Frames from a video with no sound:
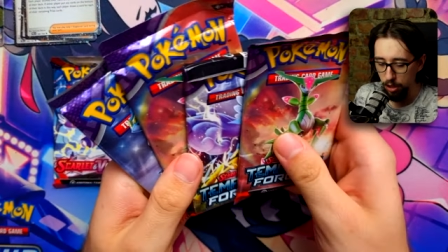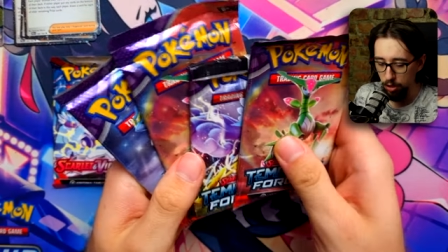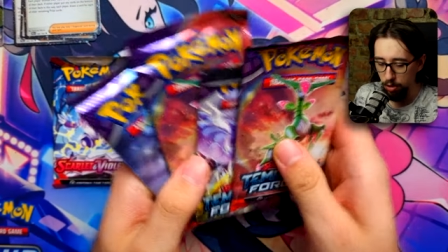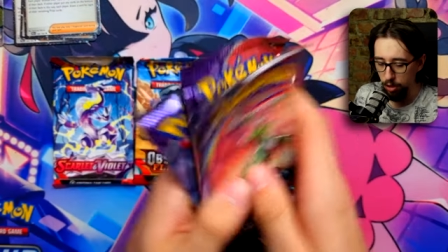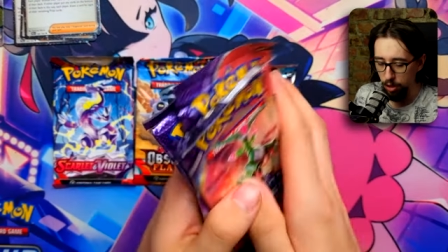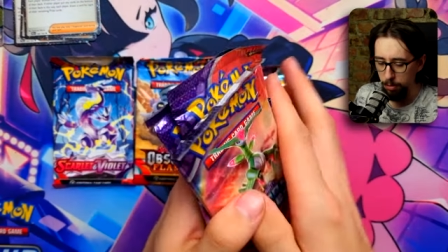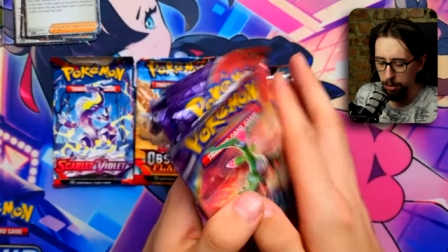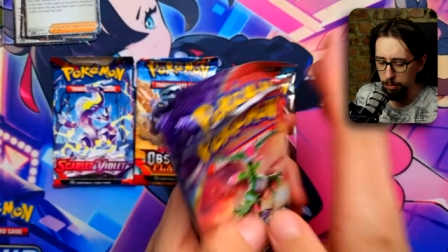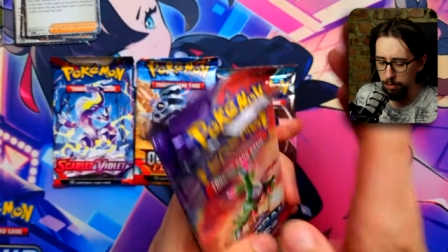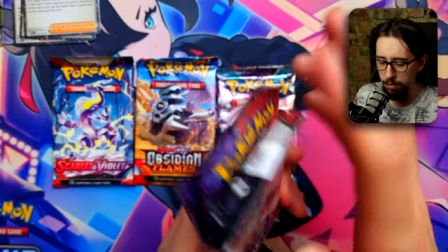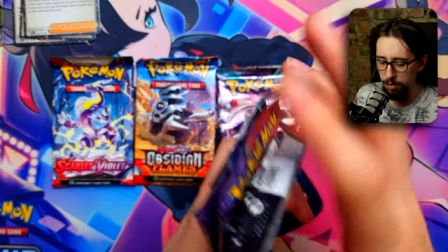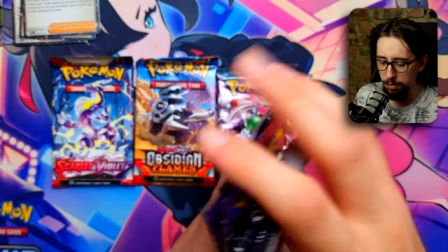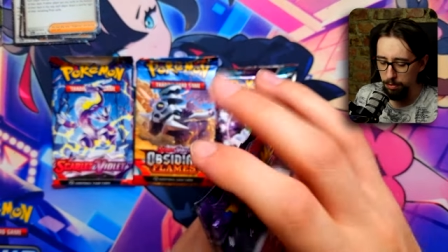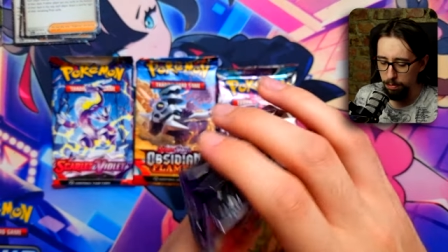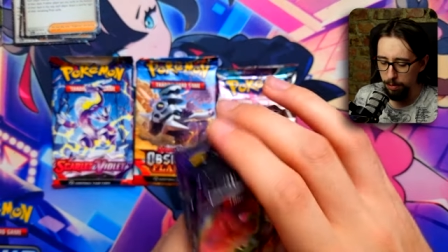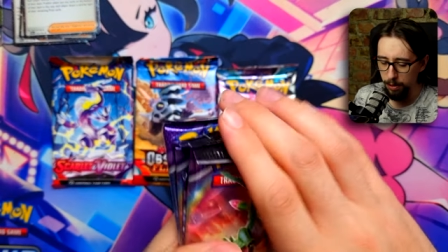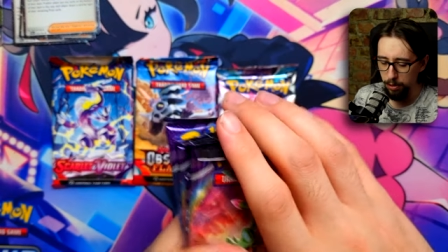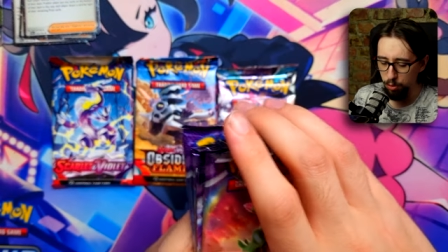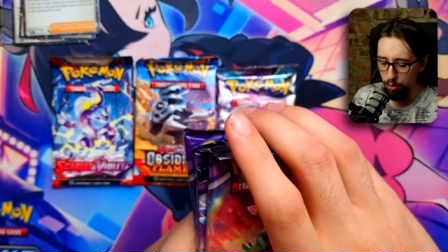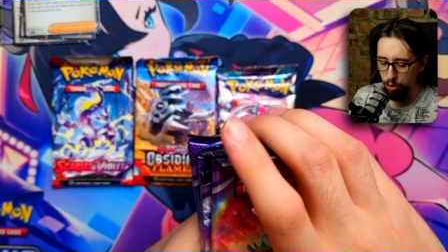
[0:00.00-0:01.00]
No i mamy w tym
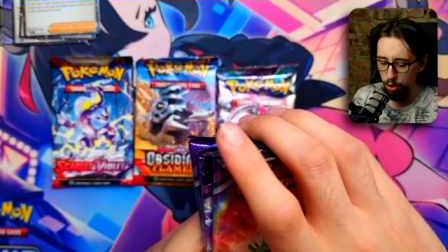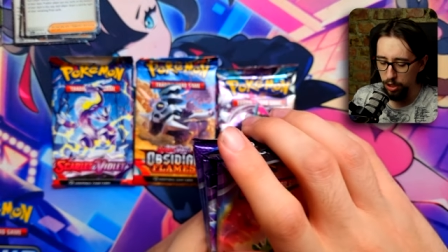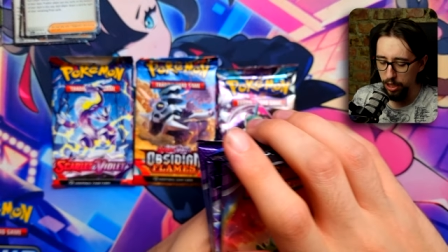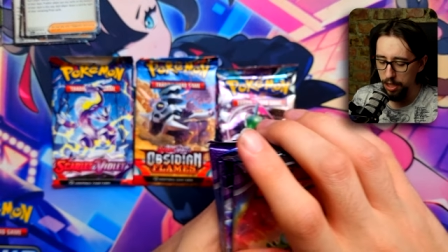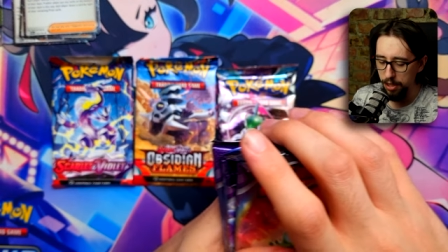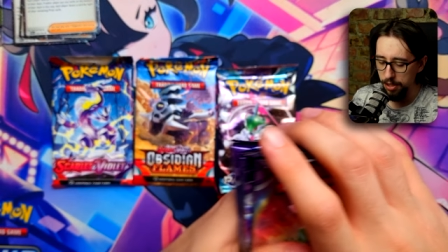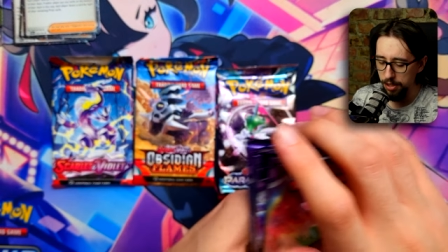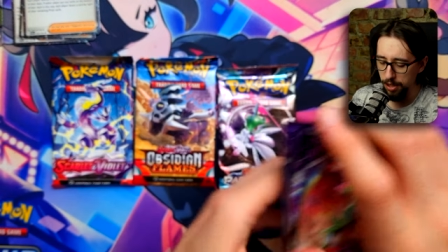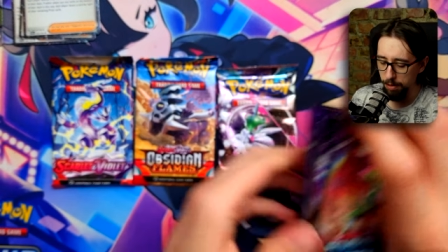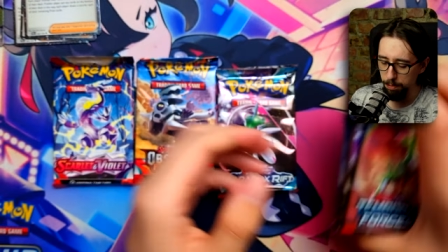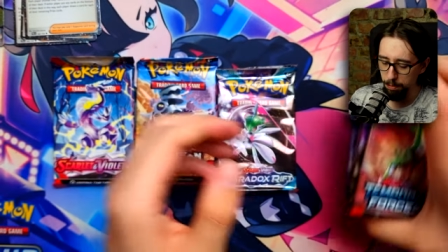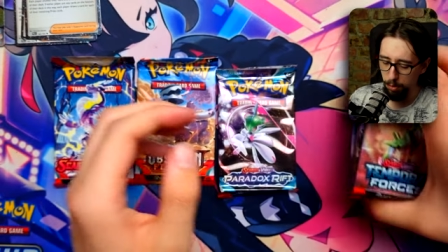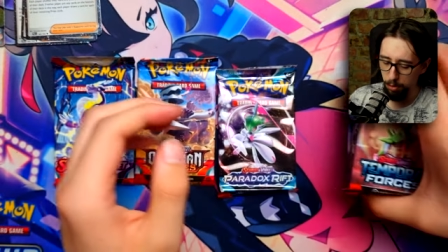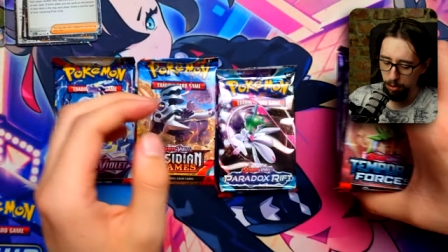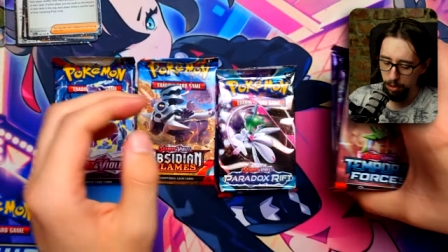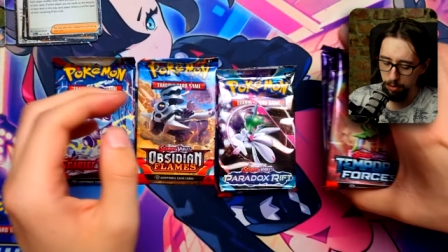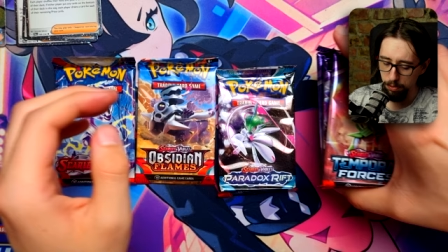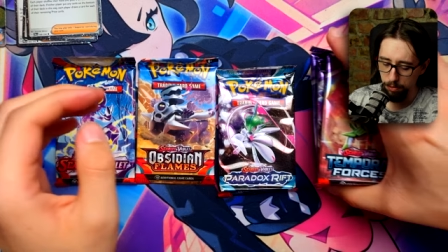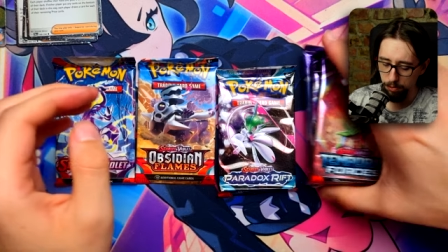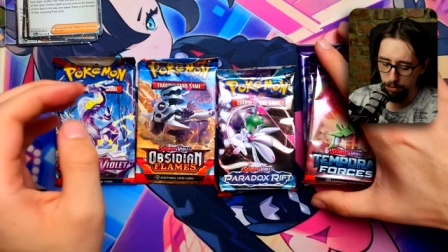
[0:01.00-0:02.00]
wypadku cztery
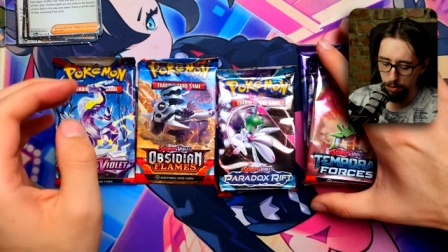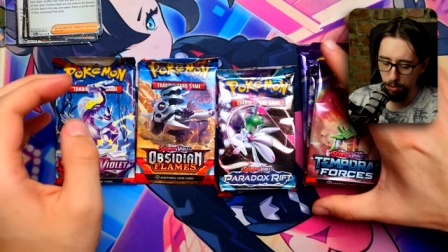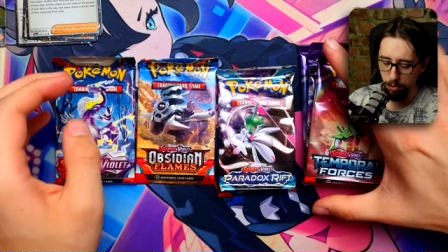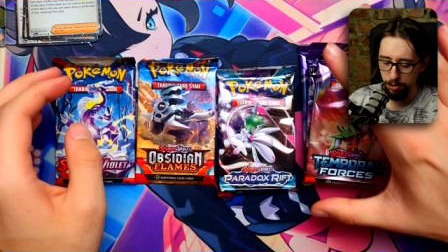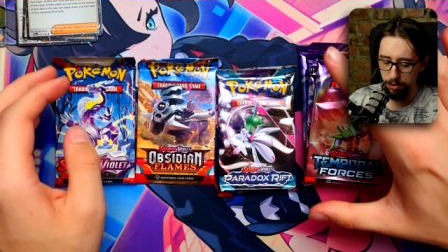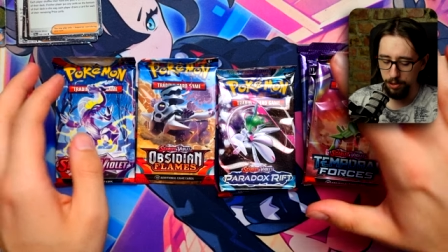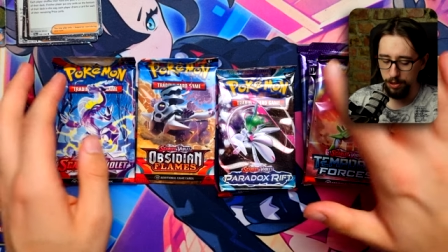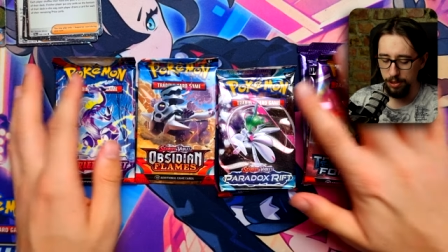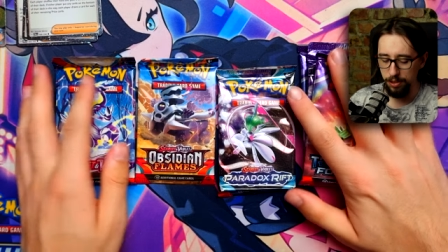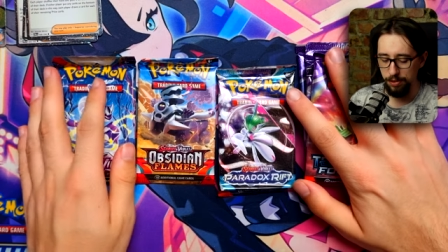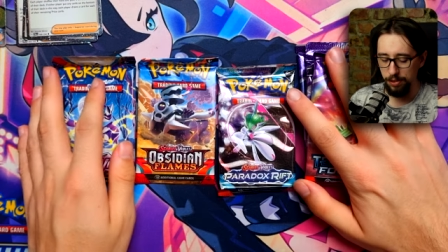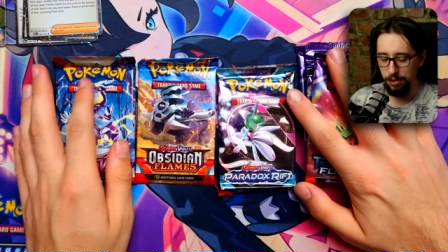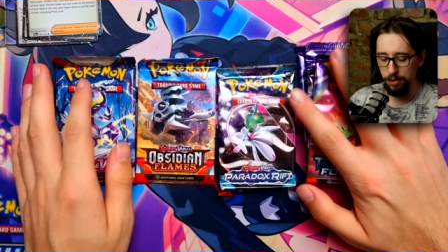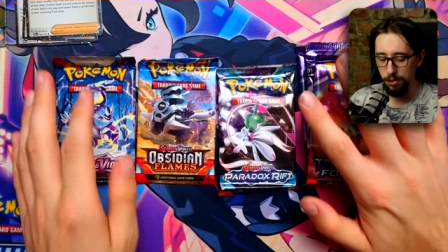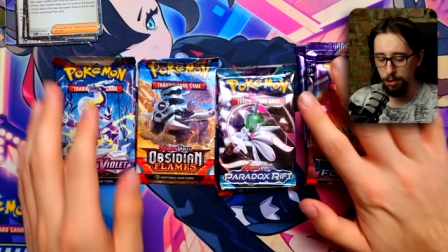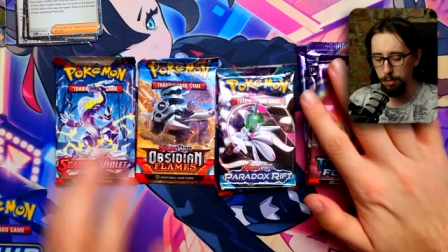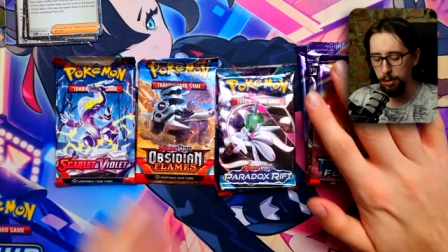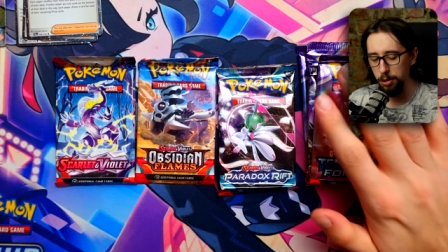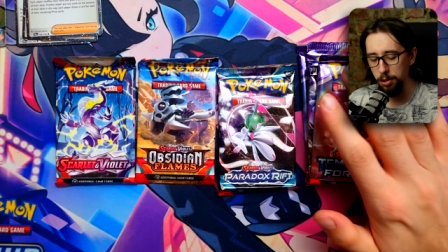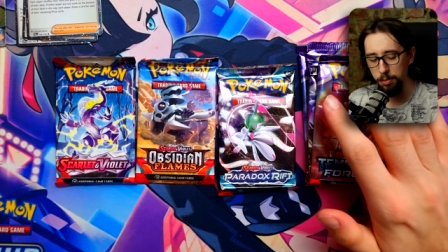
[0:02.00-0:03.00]
Temporal Forces, więc
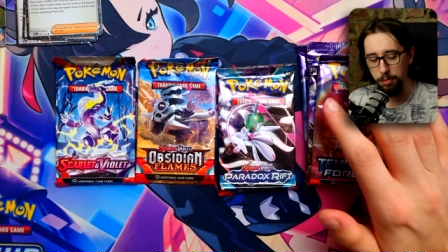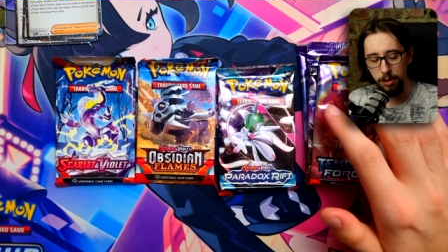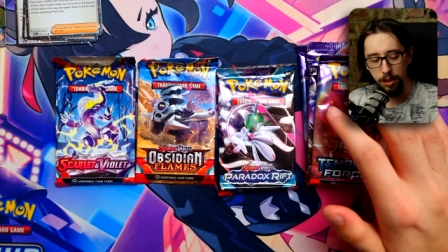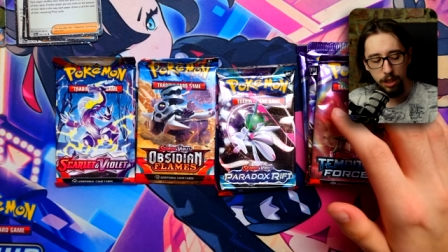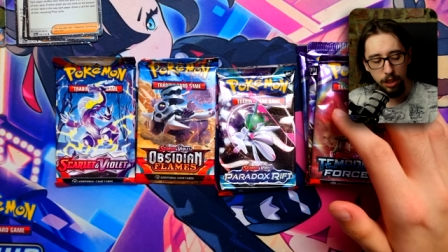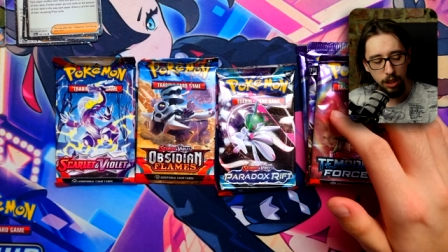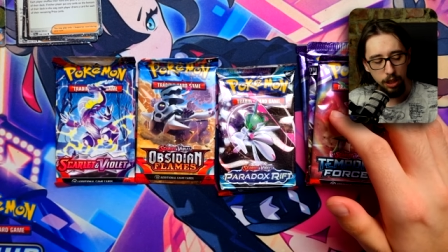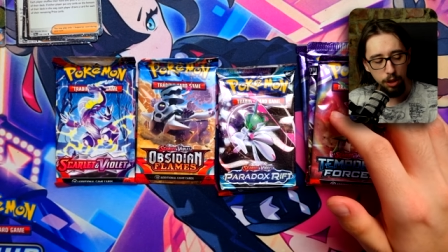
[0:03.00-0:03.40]
zobaczymy,